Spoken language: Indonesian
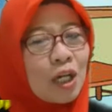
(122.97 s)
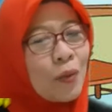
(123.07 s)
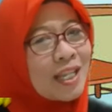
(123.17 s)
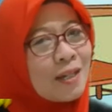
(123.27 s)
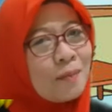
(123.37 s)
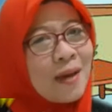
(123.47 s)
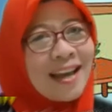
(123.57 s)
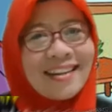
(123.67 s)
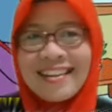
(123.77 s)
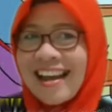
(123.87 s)

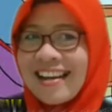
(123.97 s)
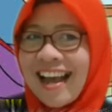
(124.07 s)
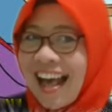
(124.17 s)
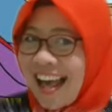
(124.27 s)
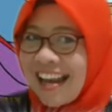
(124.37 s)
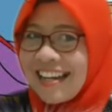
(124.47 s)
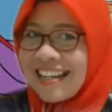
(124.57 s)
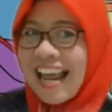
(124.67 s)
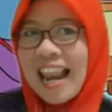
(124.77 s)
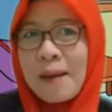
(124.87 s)
kewajiban dan hak
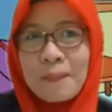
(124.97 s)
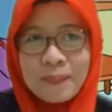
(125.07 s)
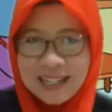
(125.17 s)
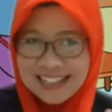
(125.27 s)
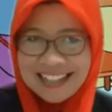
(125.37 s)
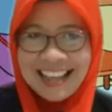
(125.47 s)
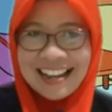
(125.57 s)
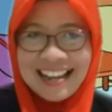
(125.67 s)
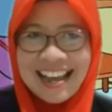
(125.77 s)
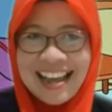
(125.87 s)
dalam
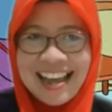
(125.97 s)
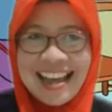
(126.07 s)
bertetangga.